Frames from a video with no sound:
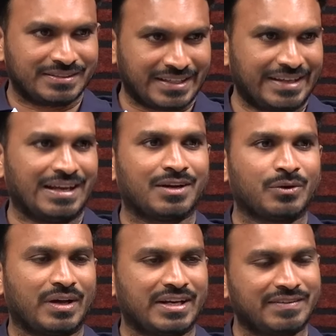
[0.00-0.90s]
చేయగలడు
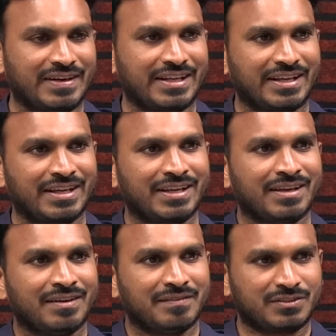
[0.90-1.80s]
అనేటువంటి
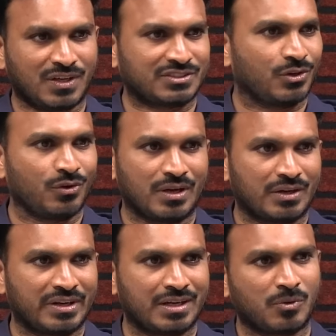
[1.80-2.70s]
విశ్వాసంలో
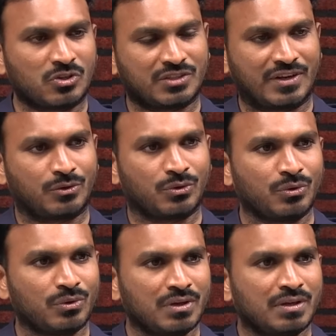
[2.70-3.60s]
ఉన్నారు నిన్న మొన్నటి వరకు
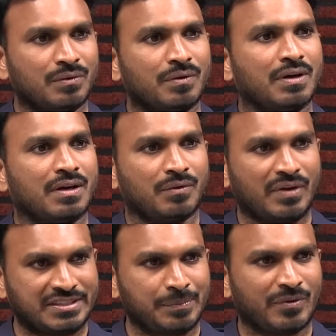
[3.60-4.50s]

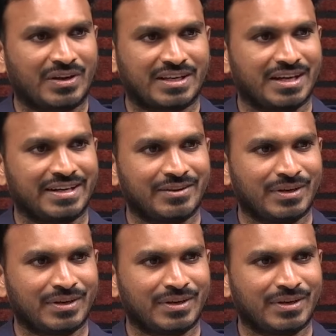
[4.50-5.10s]
వైసీపీ వర్గాలన్నీ